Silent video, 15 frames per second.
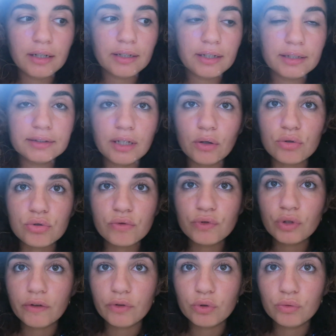in realtà questo
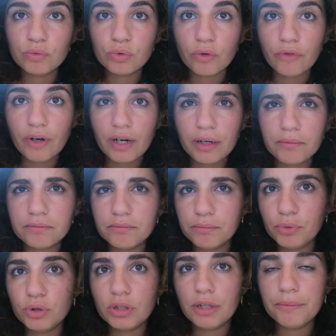video l'ho dovuto fare un
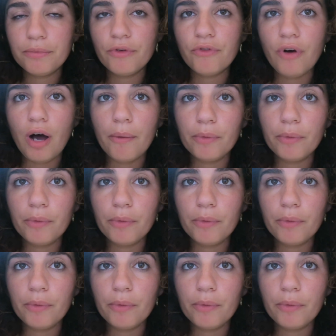po' di tempo fa